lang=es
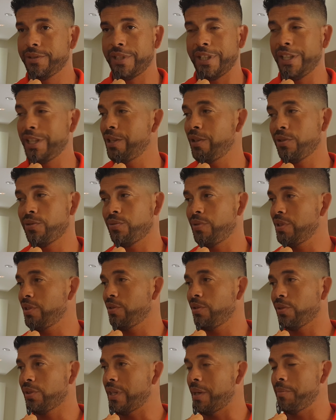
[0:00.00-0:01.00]
seguir los
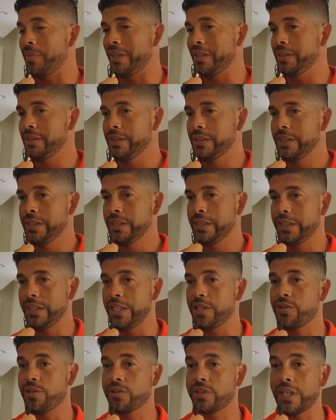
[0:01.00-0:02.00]
sueños no está mal
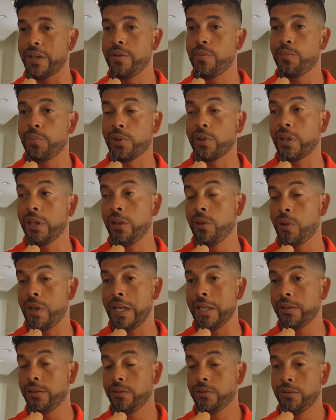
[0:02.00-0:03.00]
y ellos saben por qué lo
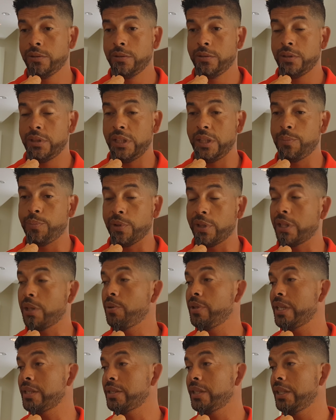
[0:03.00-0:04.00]
hago. ¿Y por qué
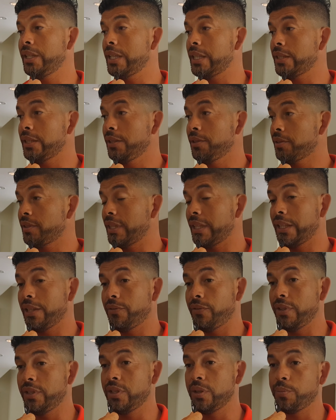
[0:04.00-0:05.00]
voy a seguir haciendo
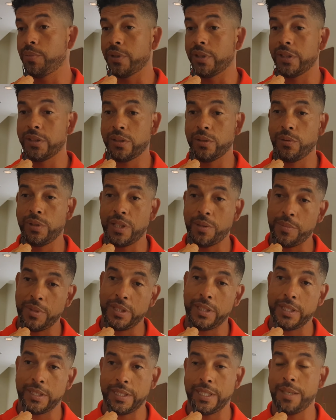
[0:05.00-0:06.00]
sacrificios? Porque
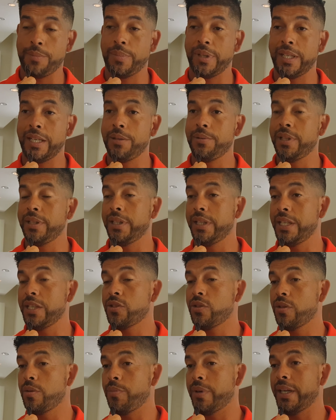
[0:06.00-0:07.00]
seguramente sea para el bien de
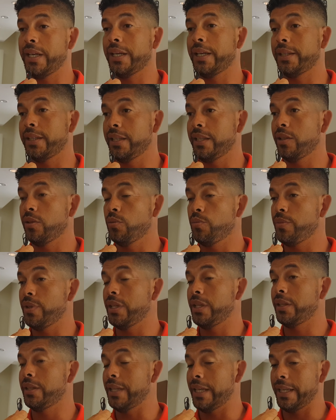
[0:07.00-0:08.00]
ellos y para que tengan un
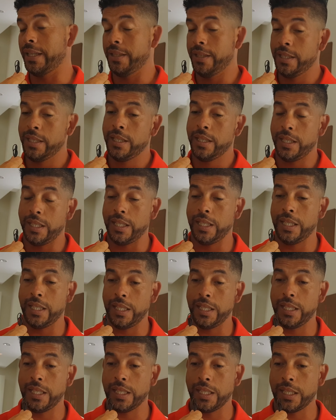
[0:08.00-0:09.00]
bienestar
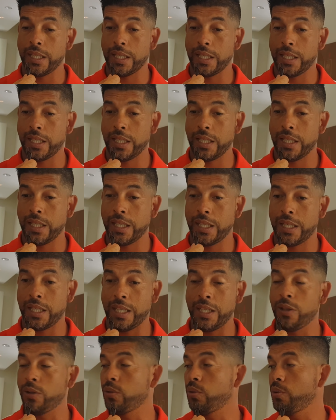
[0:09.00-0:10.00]
eh,
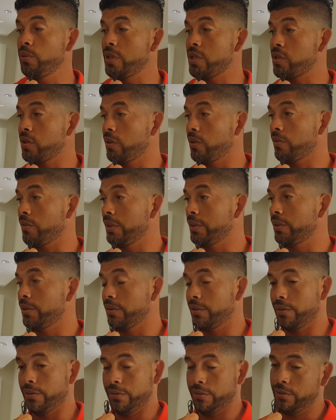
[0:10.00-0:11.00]
que no tuve yo
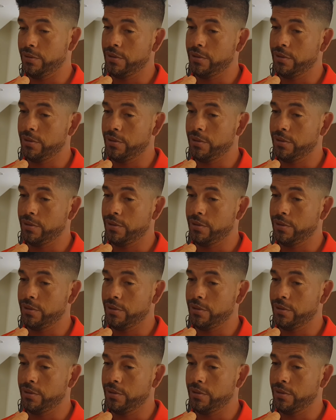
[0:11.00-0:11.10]
cuando,